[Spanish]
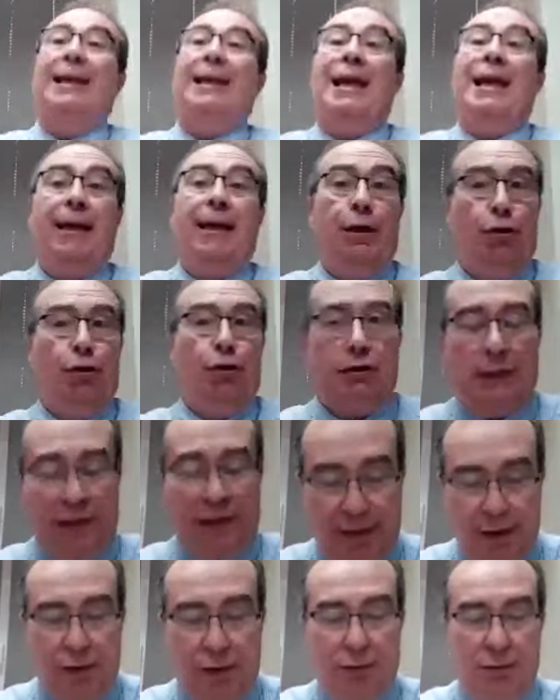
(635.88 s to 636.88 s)
La,
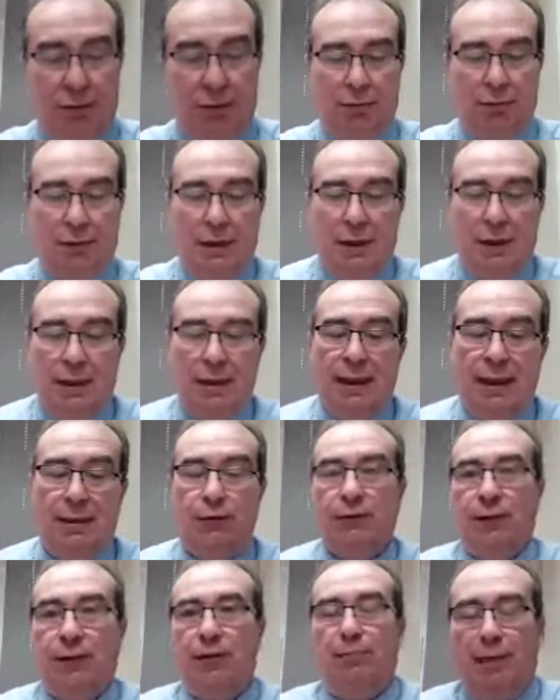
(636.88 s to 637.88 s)
aerostación, la
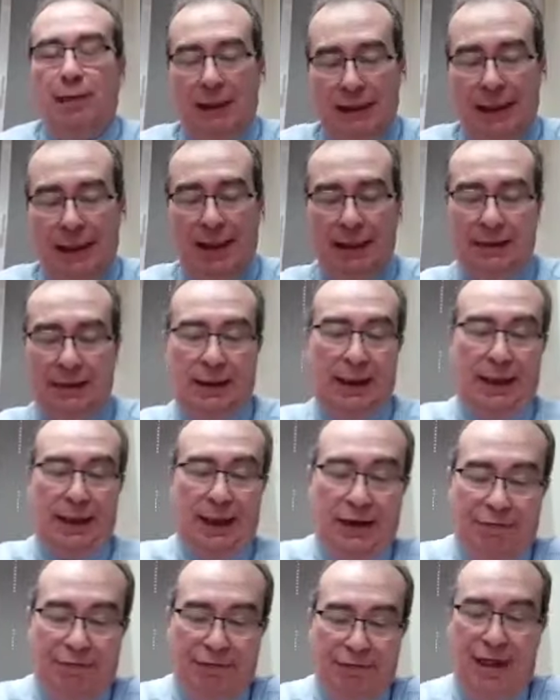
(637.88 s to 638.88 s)
aerostación militar,
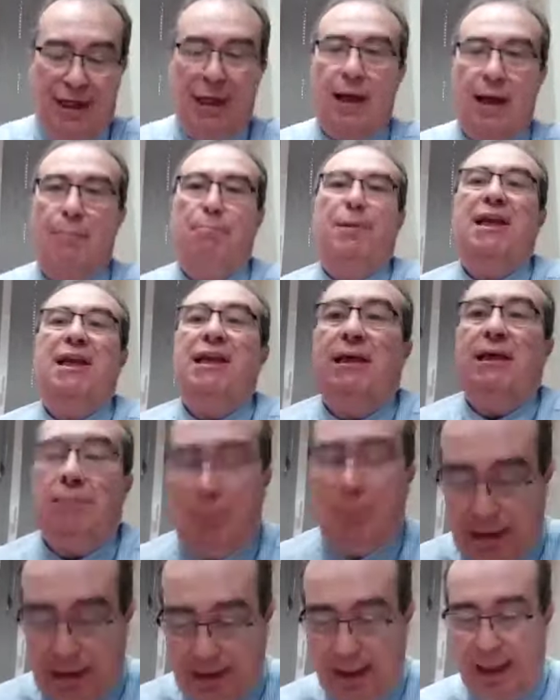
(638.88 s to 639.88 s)
telegrafía,
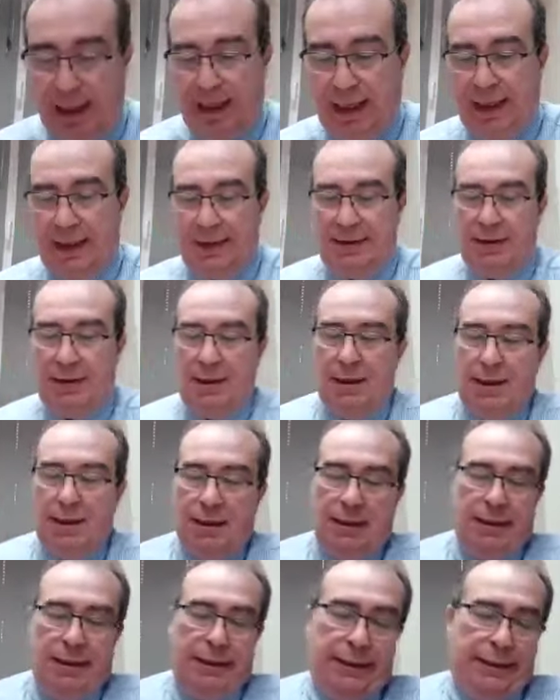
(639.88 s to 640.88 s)
minas militares,
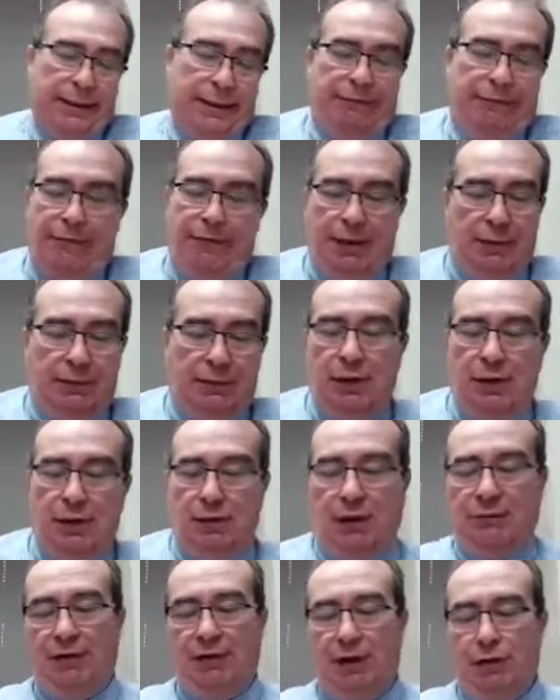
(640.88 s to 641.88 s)
eh, en fin,
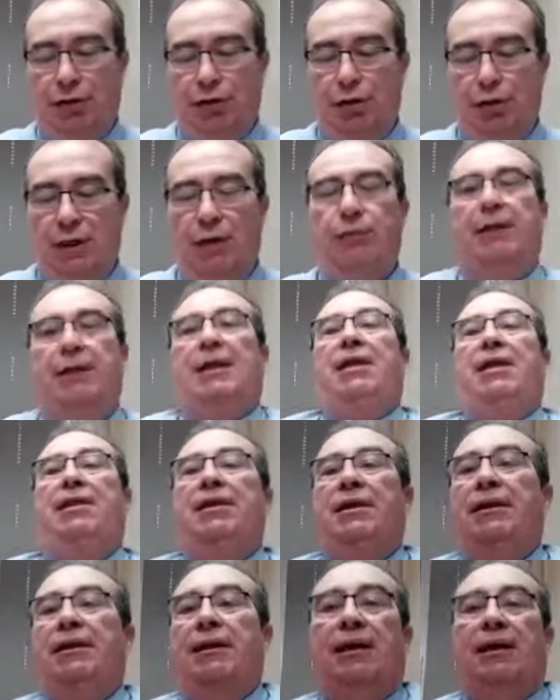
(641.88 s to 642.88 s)
geografía, historia,
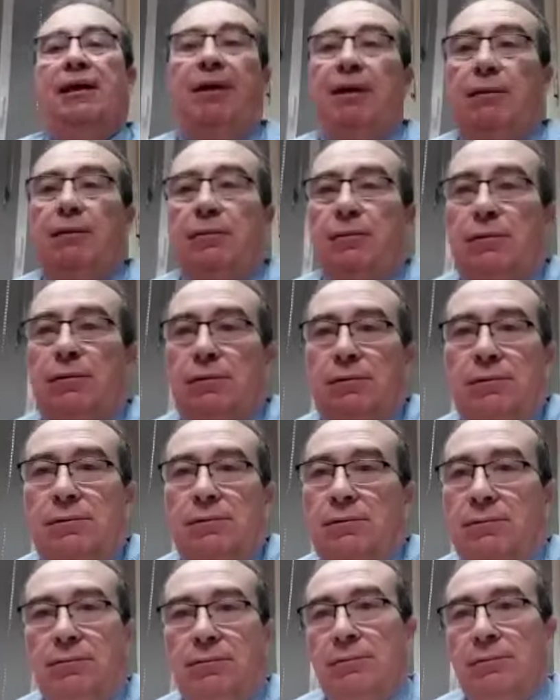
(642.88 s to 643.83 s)
ordenanzas, reglamentos.